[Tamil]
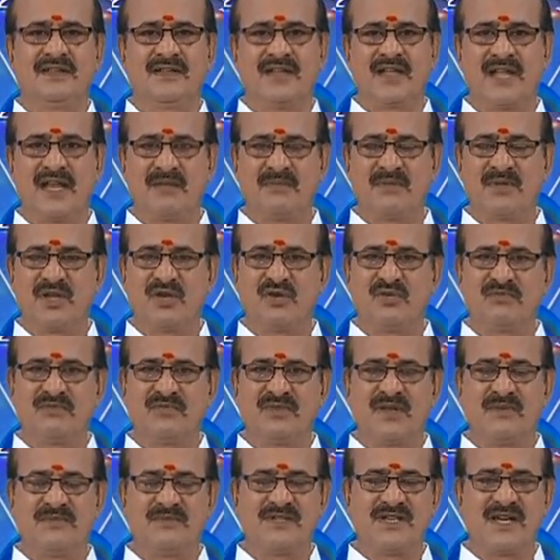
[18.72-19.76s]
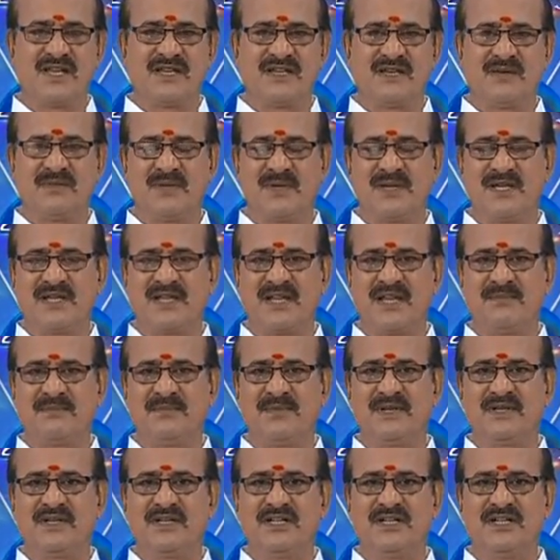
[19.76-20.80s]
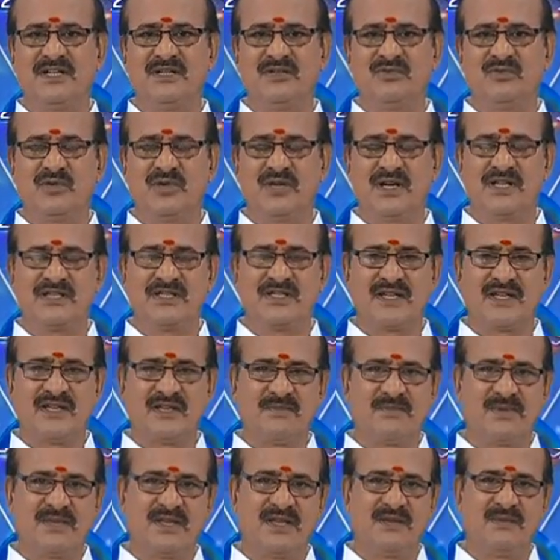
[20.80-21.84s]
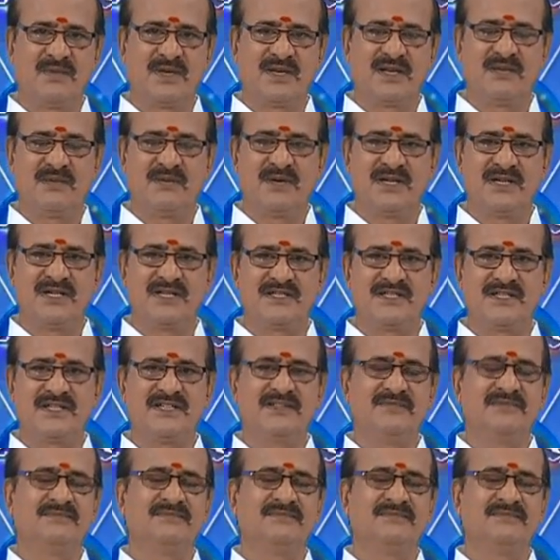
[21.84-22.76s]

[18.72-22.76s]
நலம் தரும் நம் ஜாதகம் என்ற தலைப்பின் கீழ் உங்களை சந்திப்பதில் மிக்க மகிழ்ச்சி